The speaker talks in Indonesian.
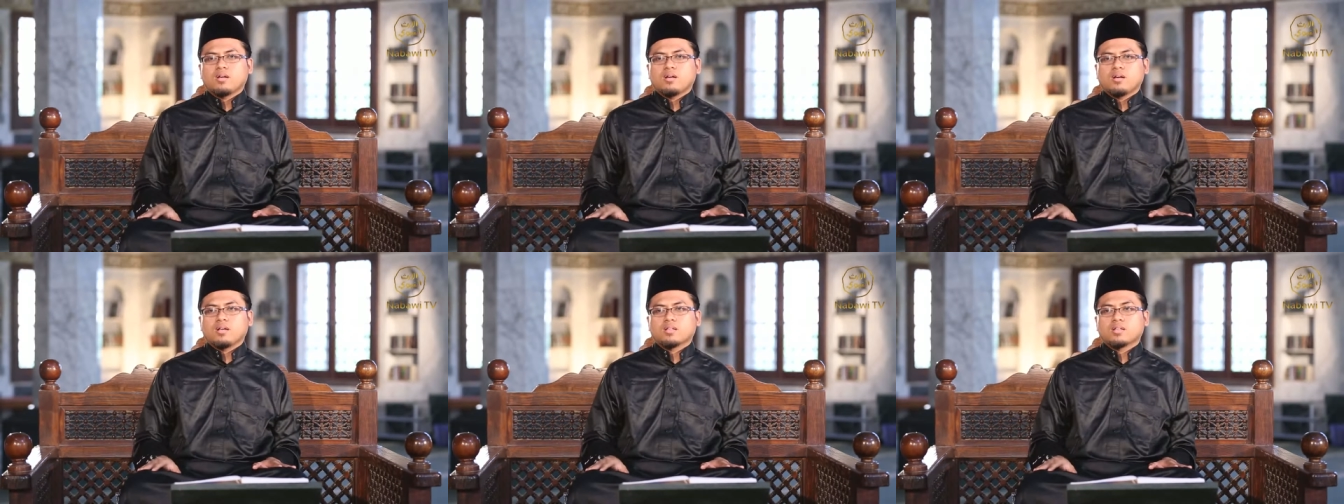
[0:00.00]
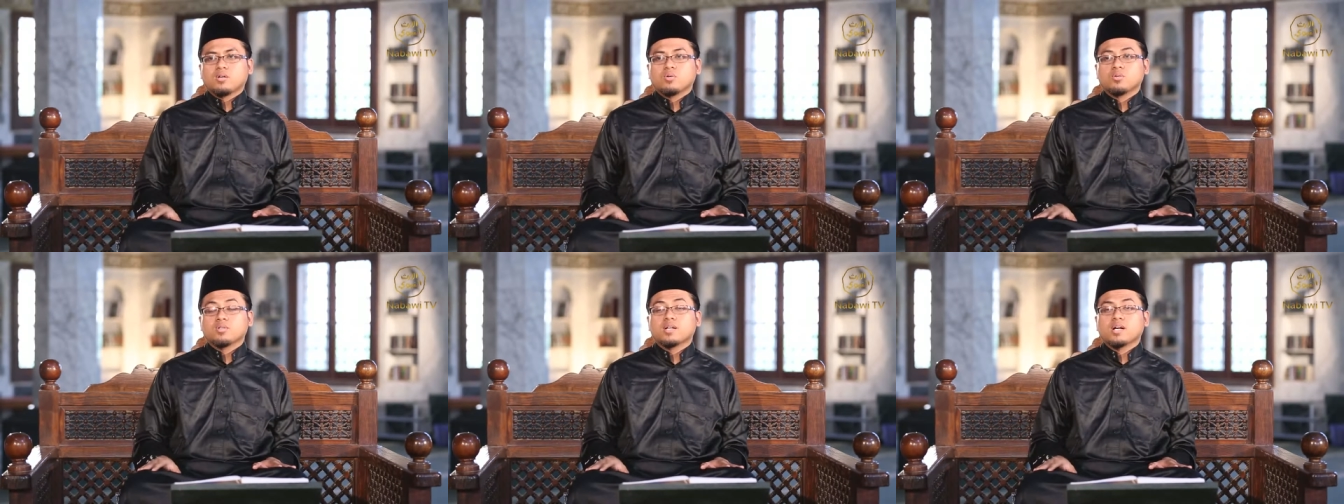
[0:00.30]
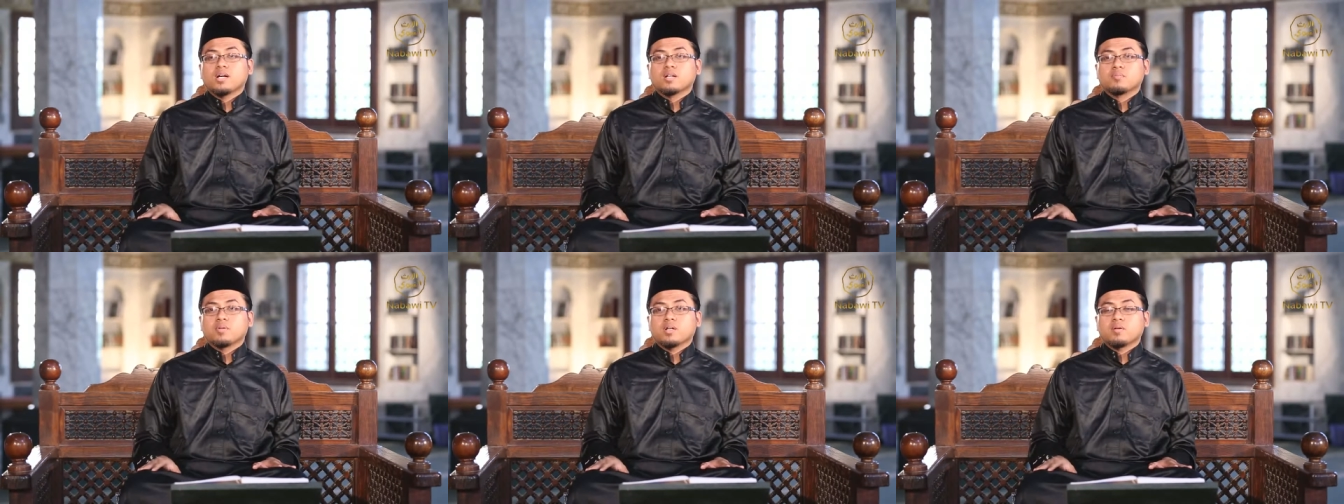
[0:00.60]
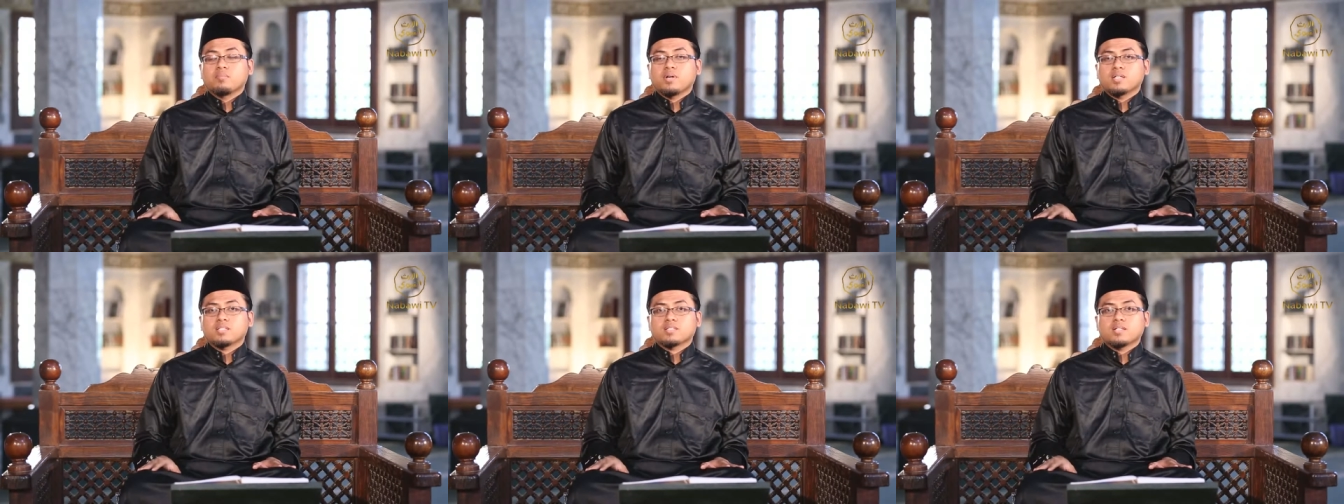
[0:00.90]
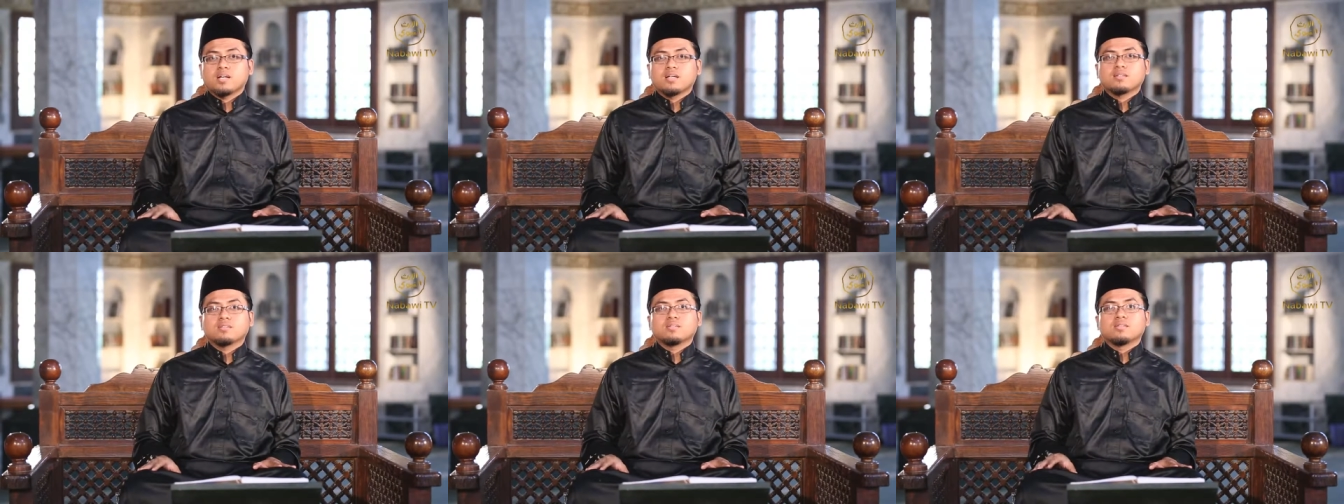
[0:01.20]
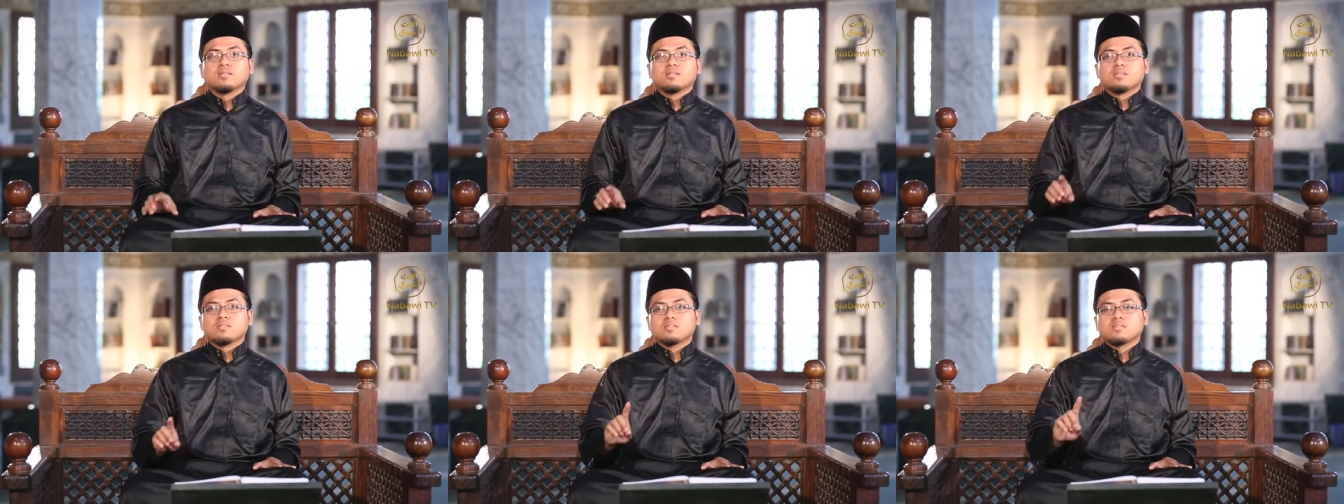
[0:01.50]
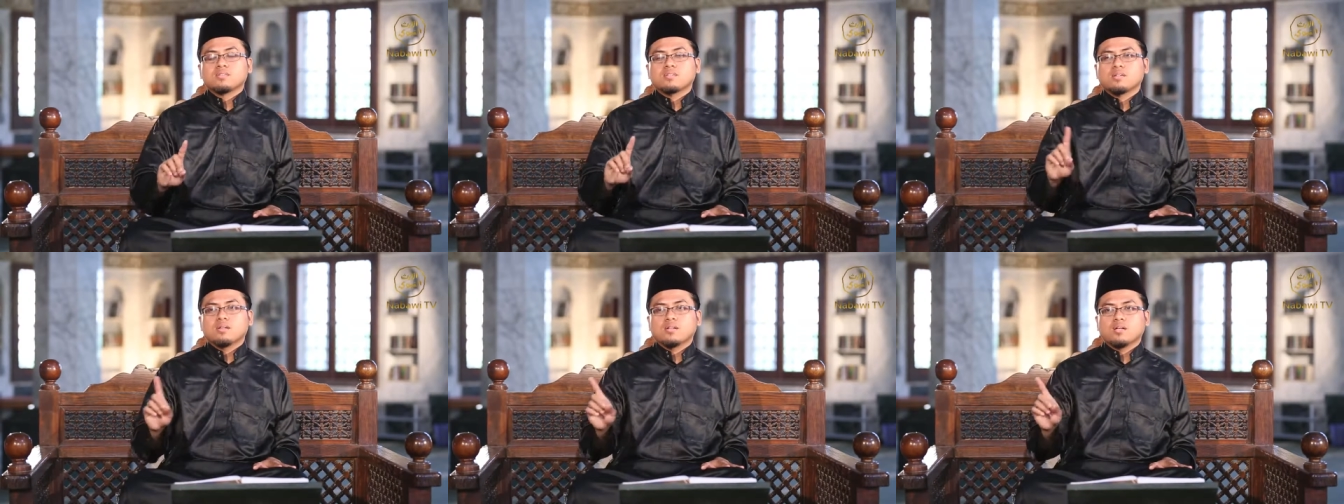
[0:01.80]
atau dengan melepaskan
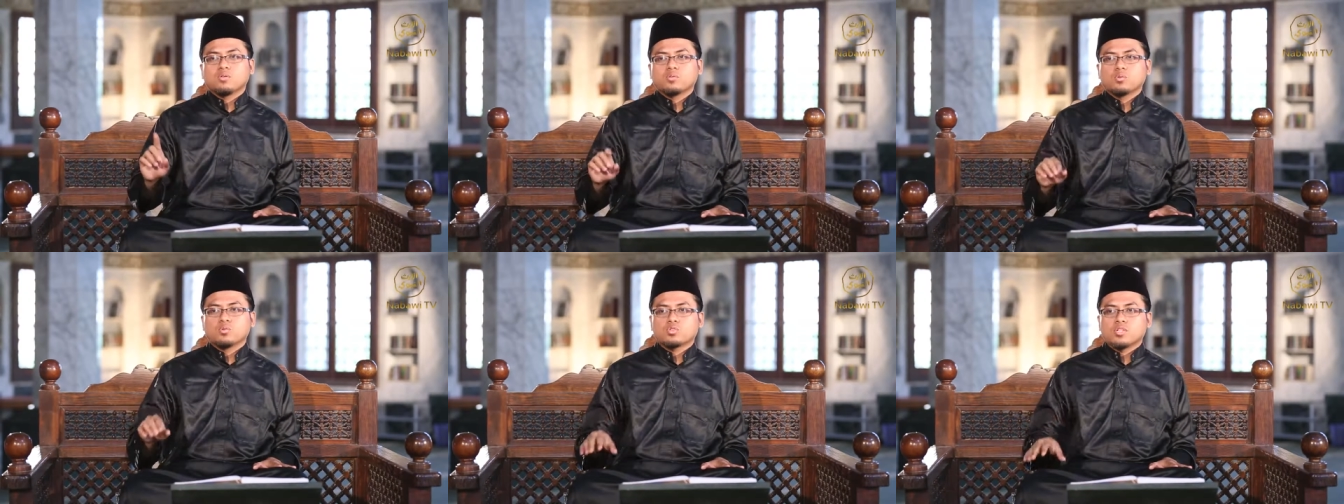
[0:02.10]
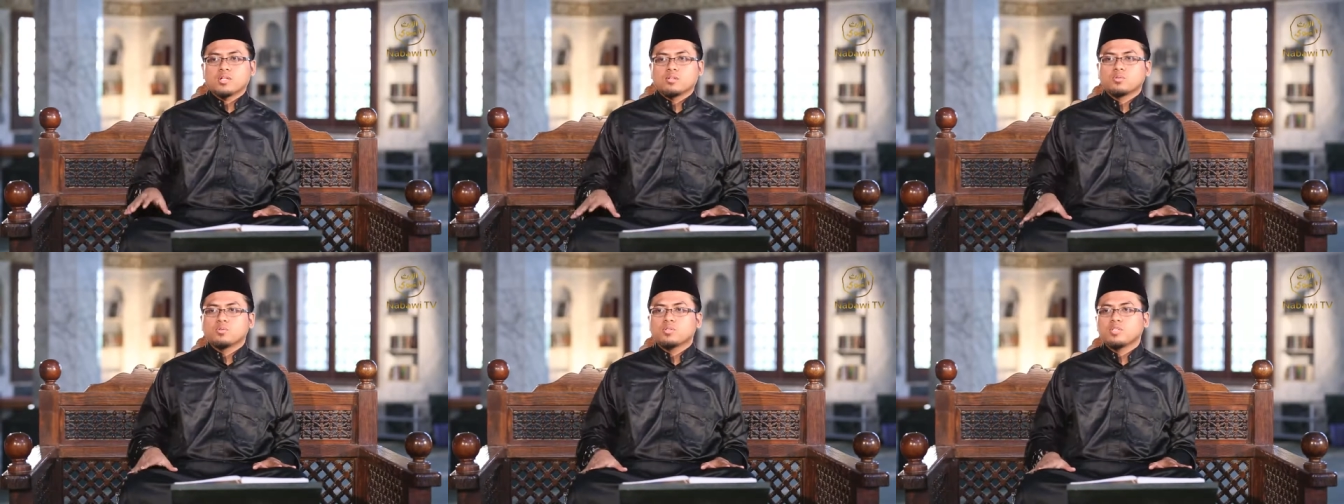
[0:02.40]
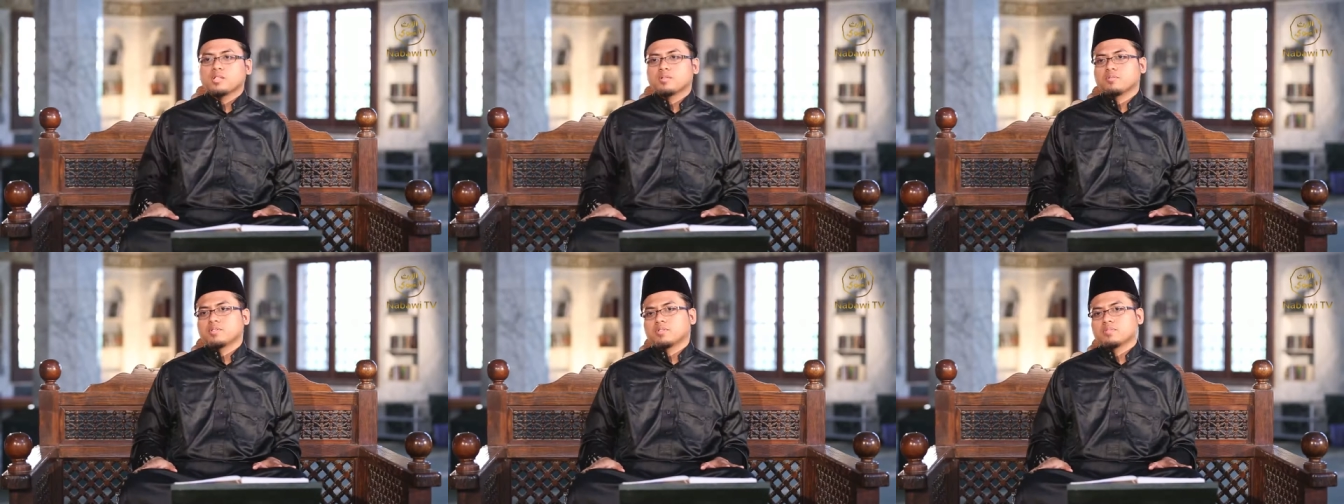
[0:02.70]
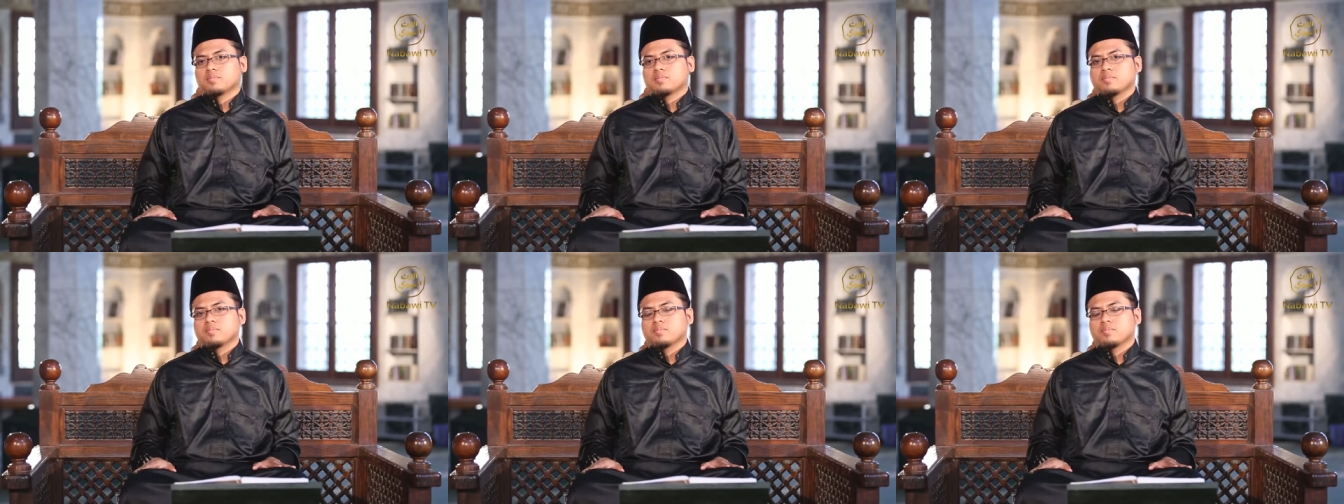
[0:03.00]
segala urusan duniawi.